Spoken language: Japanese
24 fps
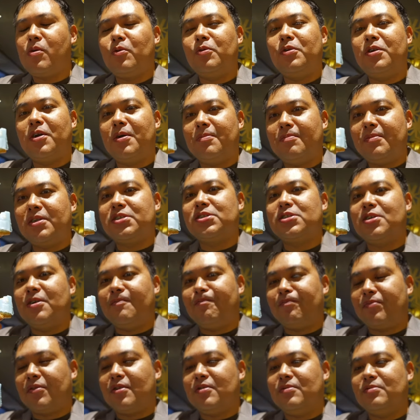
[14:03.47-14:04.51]
これはめっ
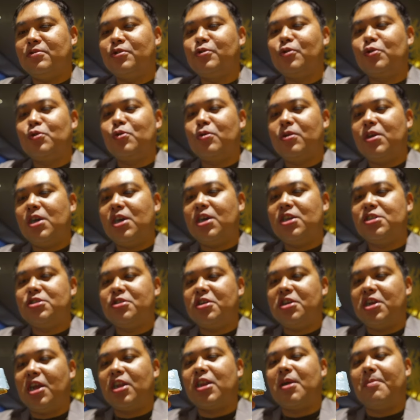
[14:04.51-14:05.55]
ちゃショートケーキ
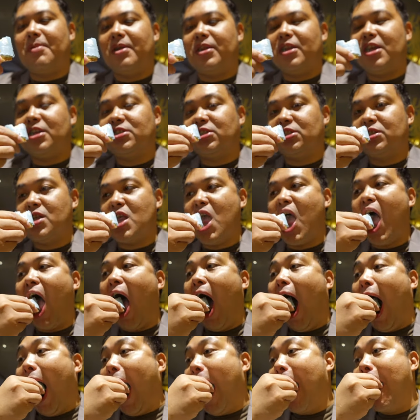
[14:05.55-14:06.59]
好きにはたまん
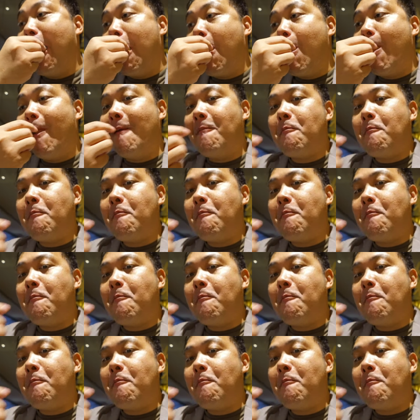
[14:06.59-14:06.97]
ないです。